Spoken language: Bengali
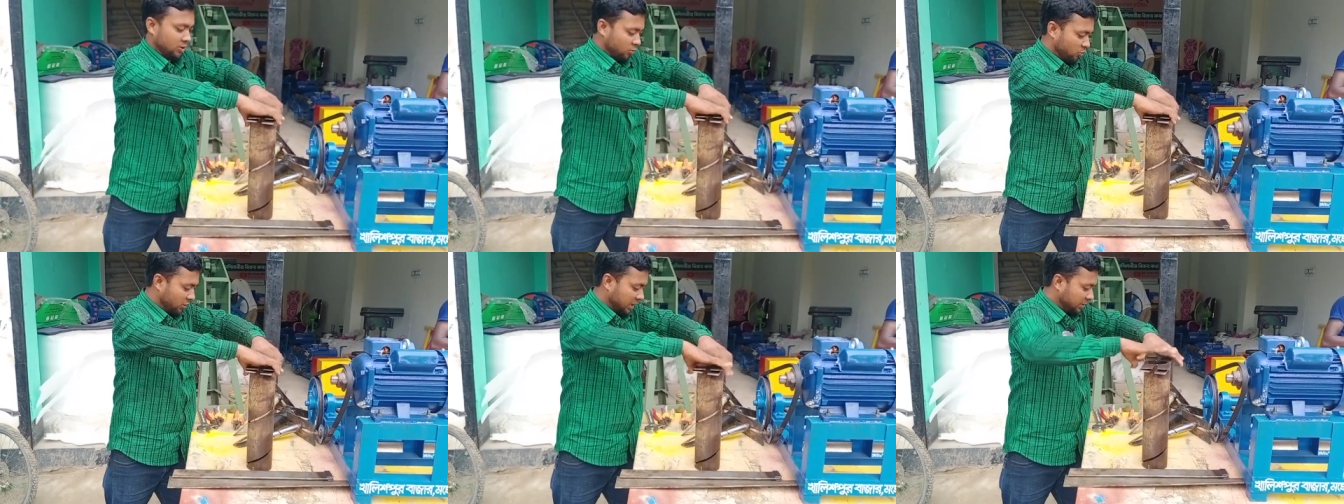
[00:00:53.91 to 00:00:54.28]

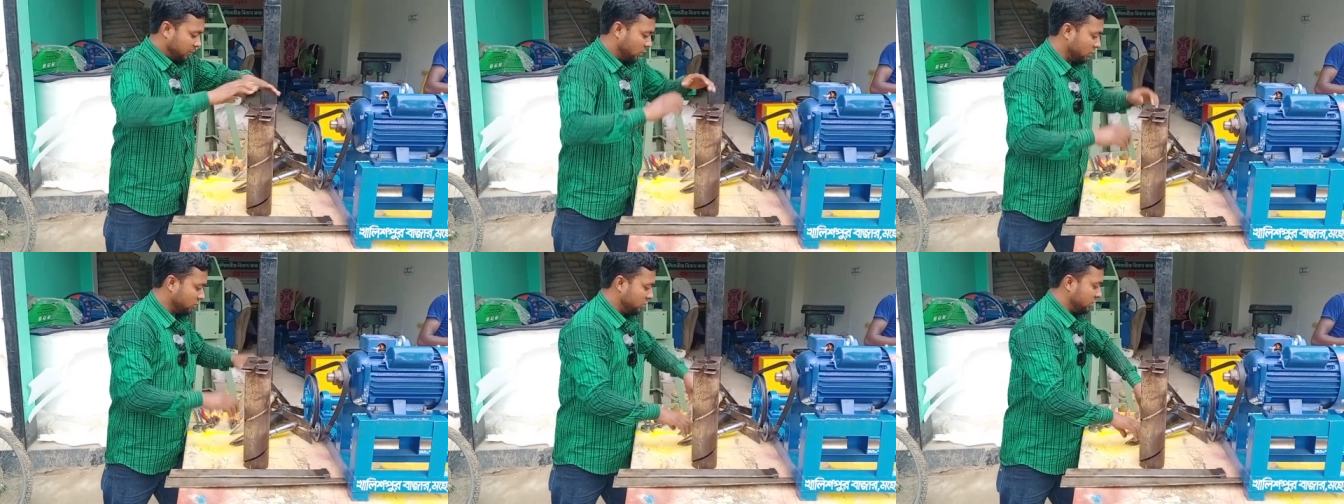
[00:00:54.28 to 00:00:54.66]
অনেক
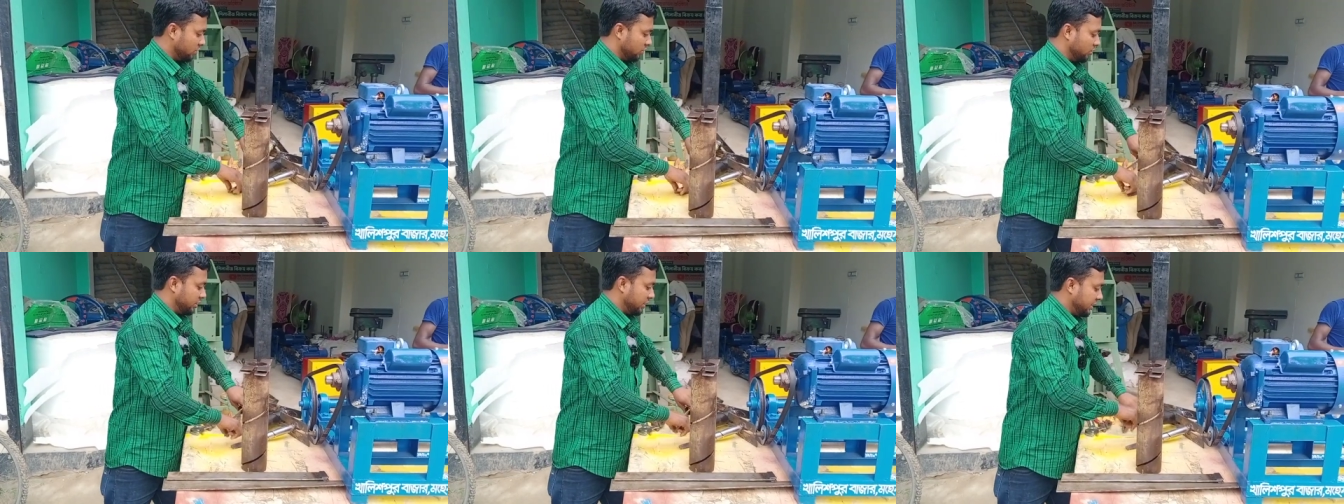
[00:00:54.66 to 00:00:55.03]
বড় ছিল
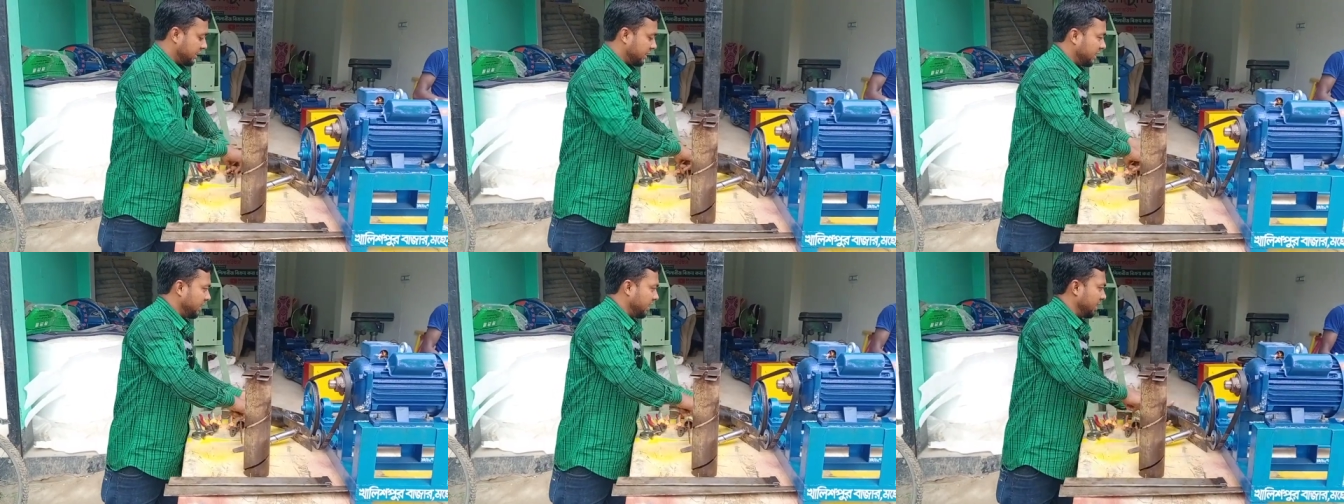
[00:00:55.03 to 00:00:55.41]

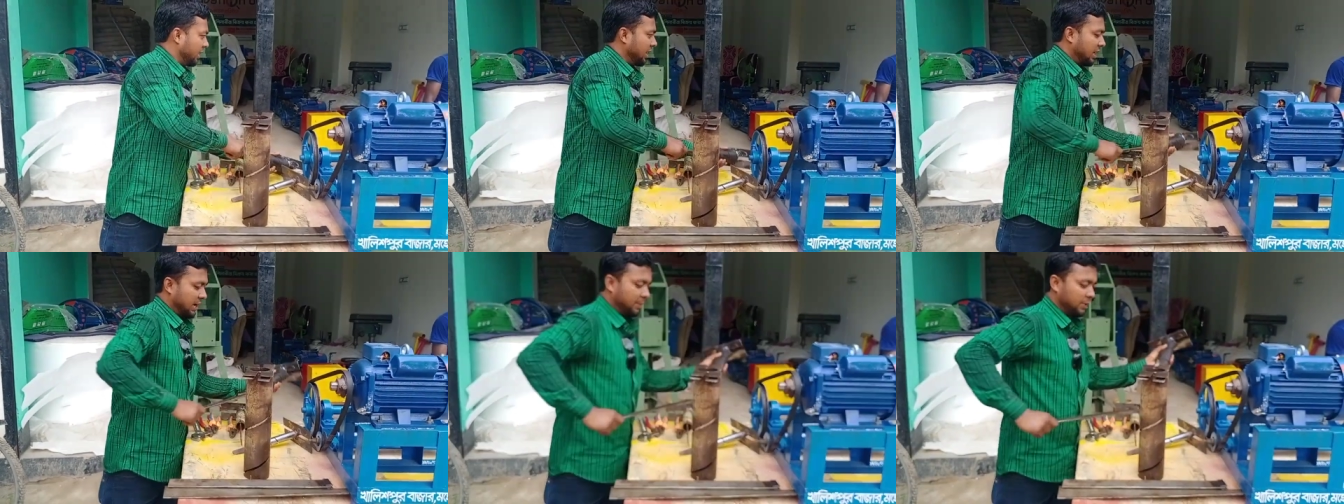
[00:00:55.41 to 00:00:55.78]
জায়গায়
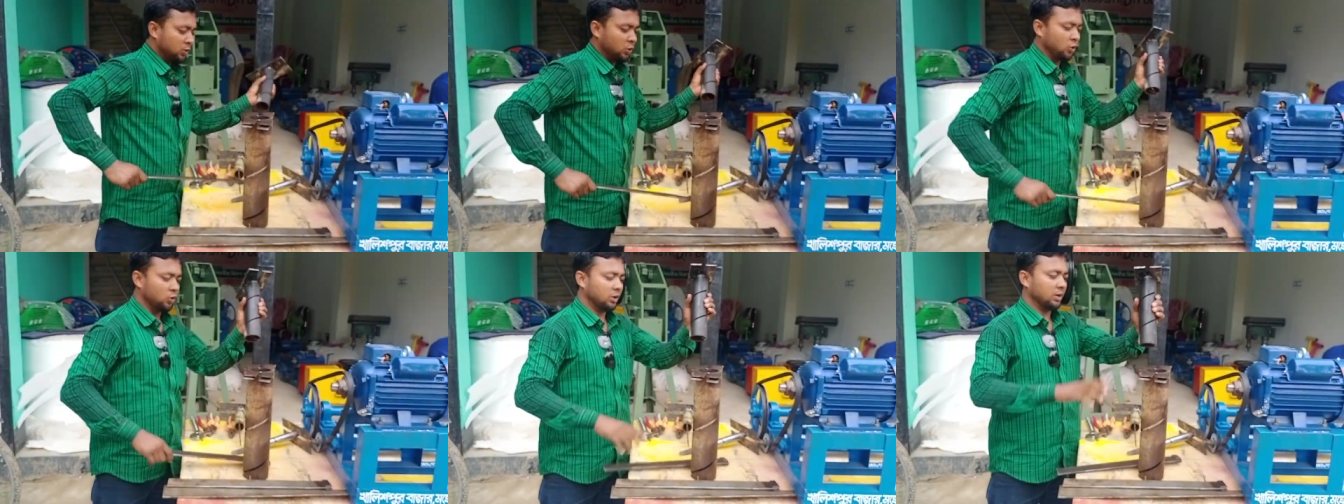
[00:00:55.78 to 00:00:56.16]
আমরা
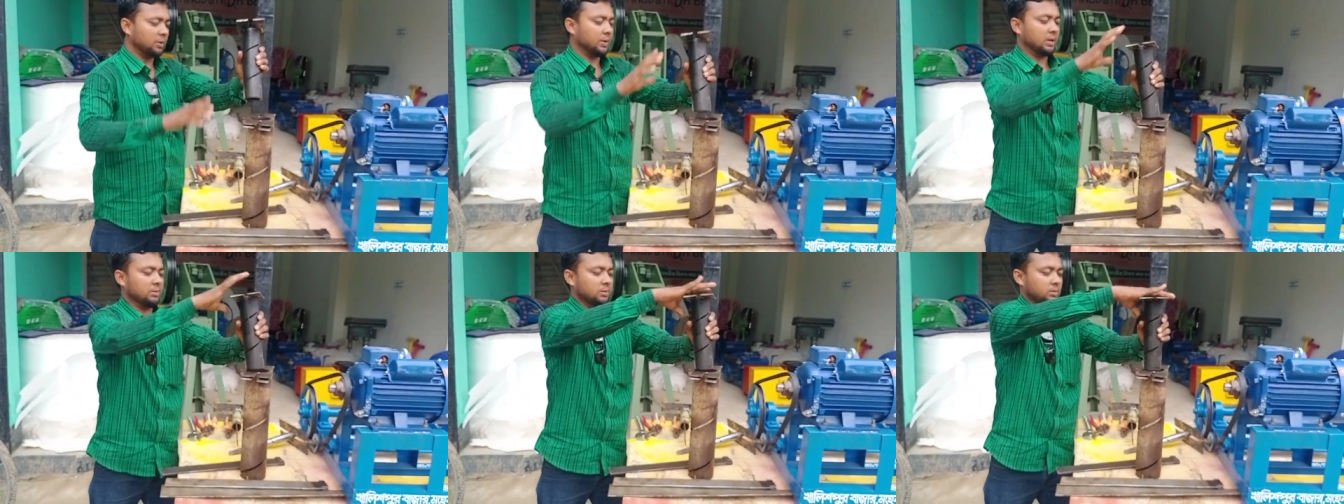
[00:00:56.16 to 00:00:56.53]
ছোটো করে